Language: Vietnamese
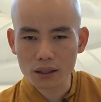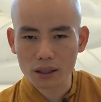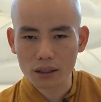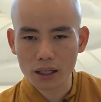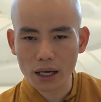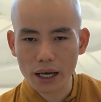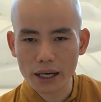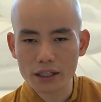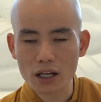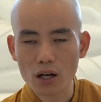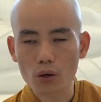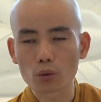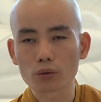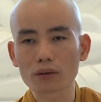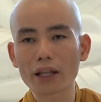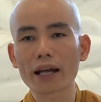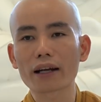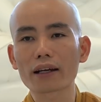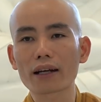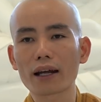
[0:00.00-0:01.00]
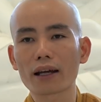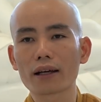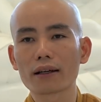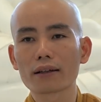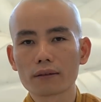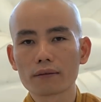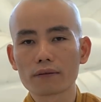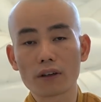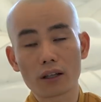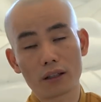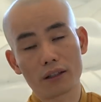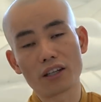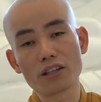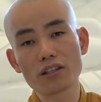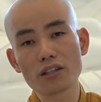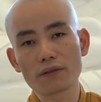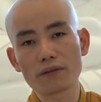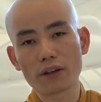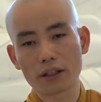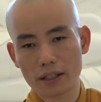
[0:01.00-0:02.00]
Cực hai đầu tan ra, và dĩ
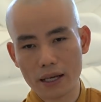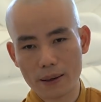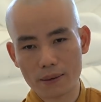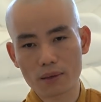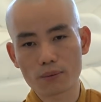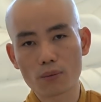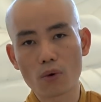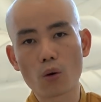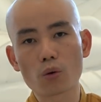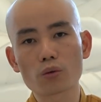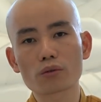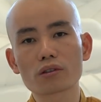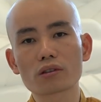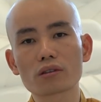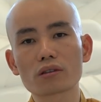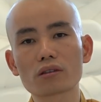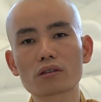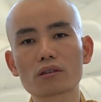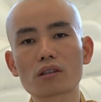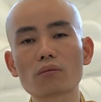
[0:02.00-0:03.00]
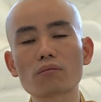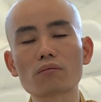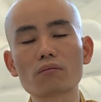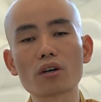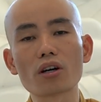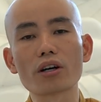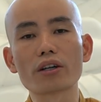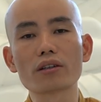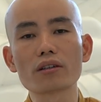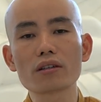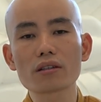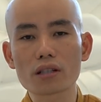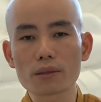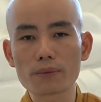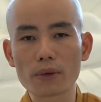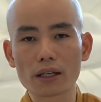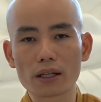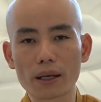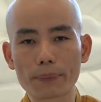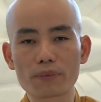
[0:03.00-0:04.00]
nhiên Việt Nam là một trong mười nước sẽ
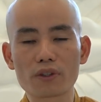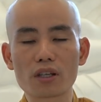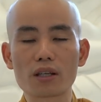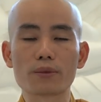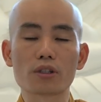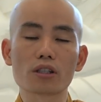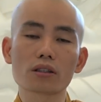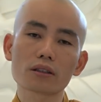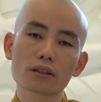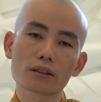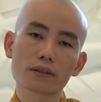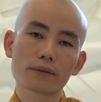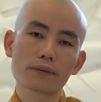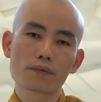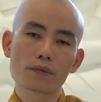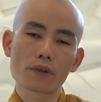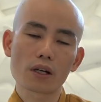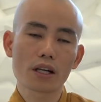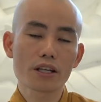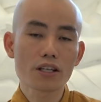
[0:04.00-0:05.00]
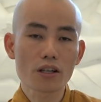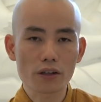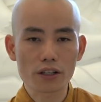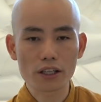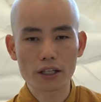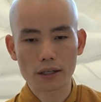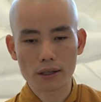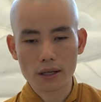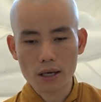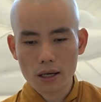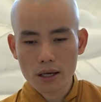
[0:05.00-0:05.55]
bị ngập chìm trước. Lý do gì?